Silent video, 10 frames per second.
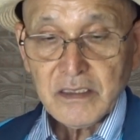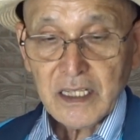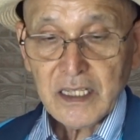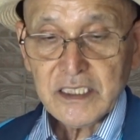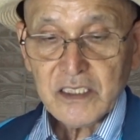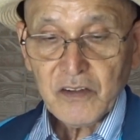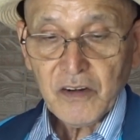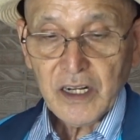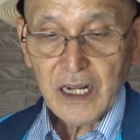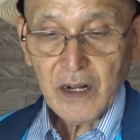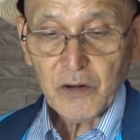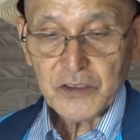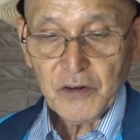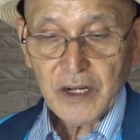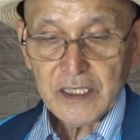だしこれからご
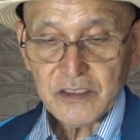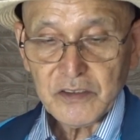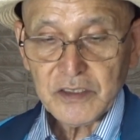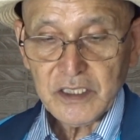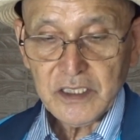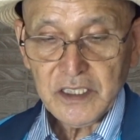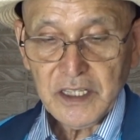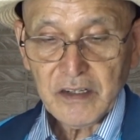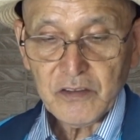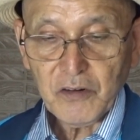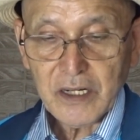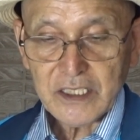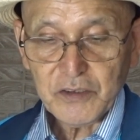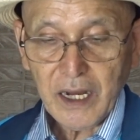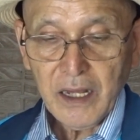紹介する TDL のお
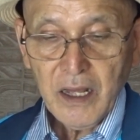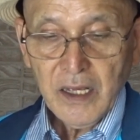話は